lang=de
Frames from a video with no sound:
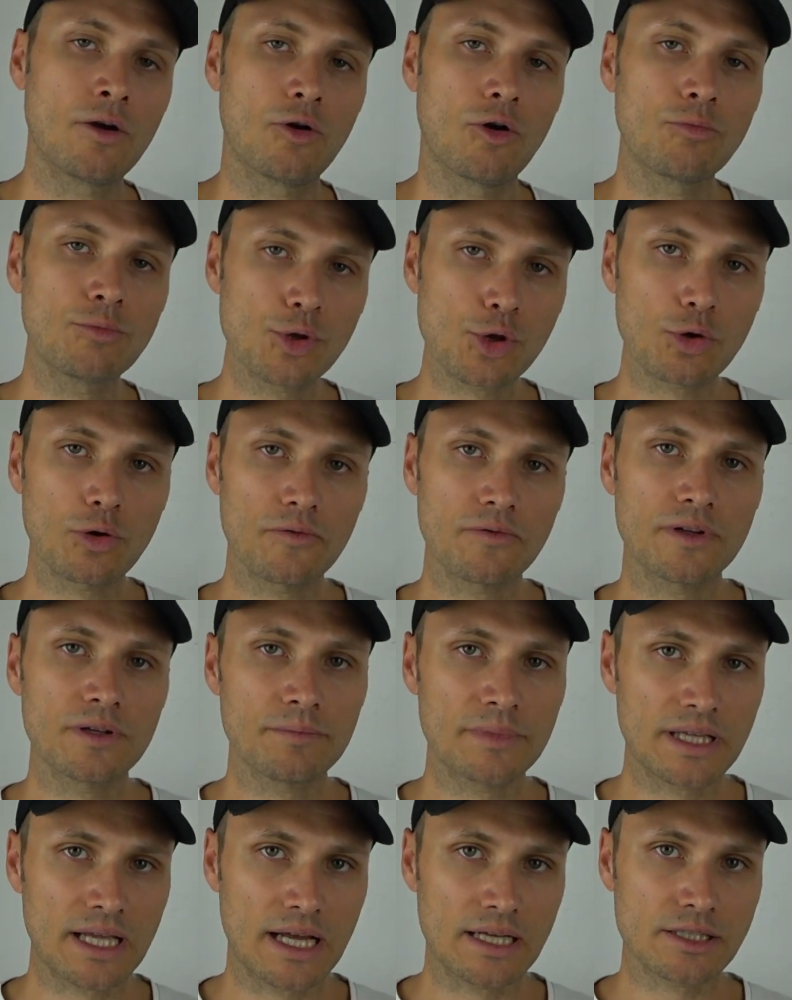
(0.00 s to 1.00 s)
Um die
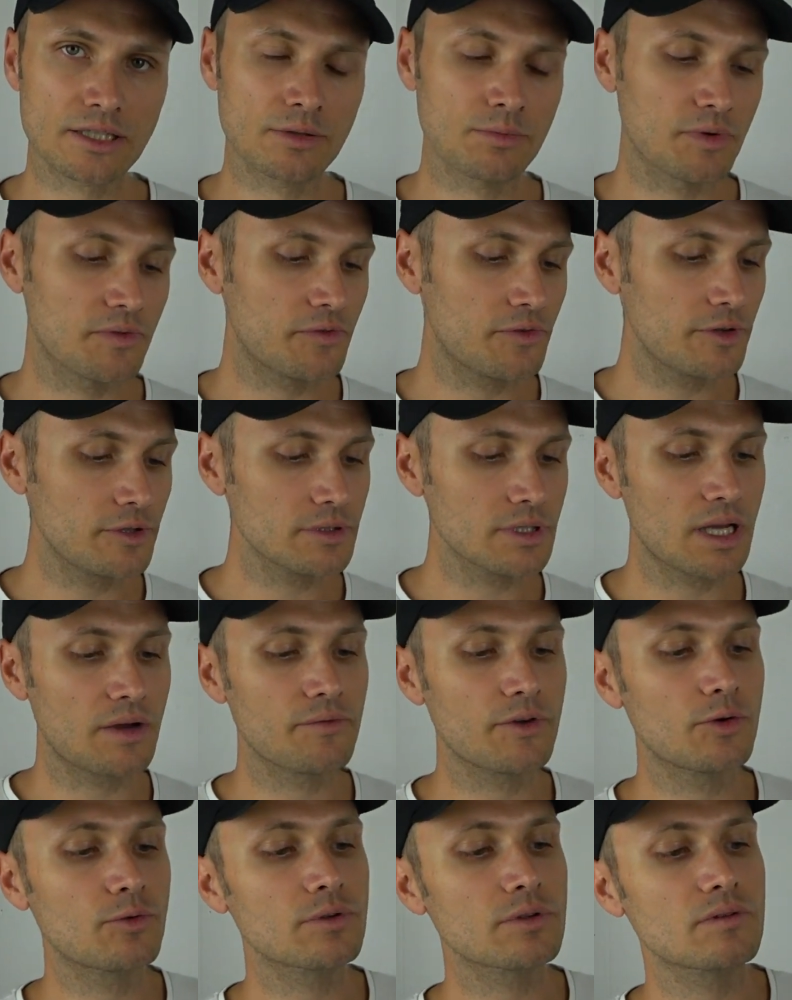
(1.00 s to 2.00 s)
Schrotflinte mit Gas zu befüllen, haben
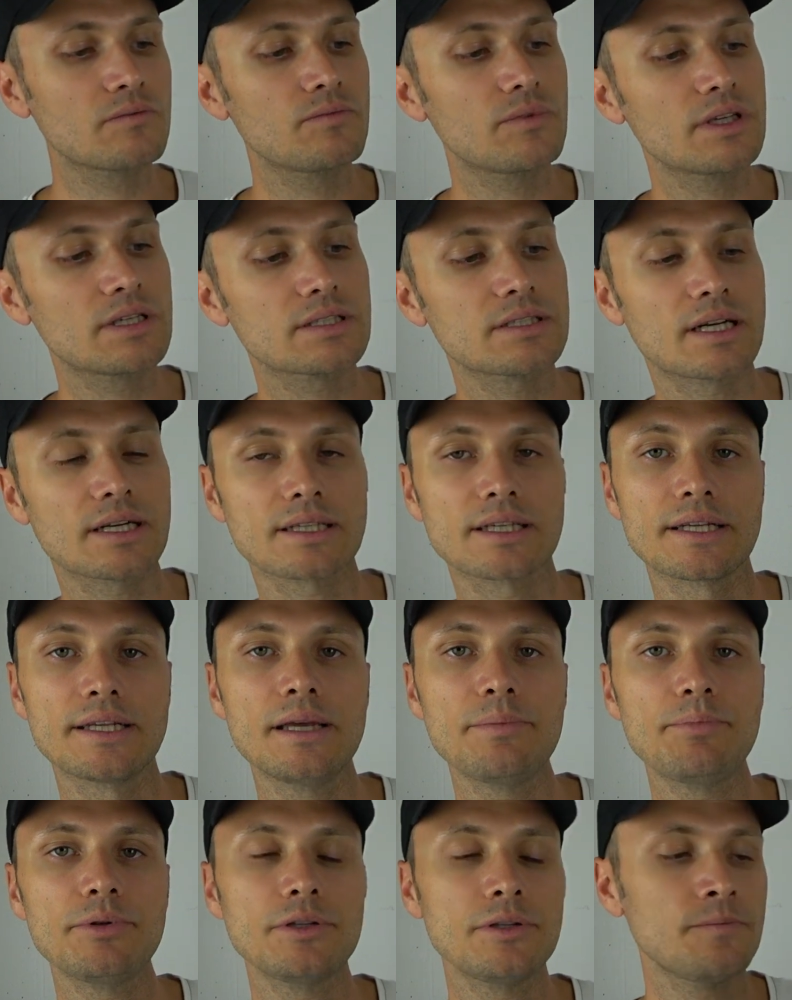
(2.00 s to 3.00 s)
wir unten wie gesagt den
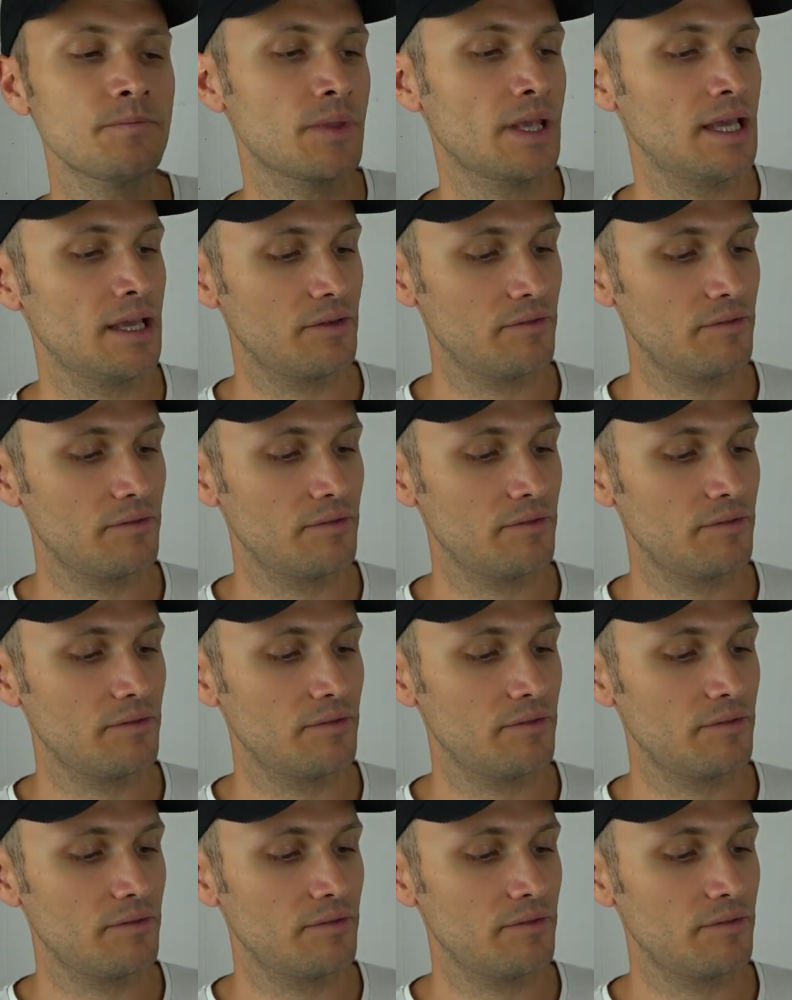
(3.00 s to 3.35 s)
Nippel.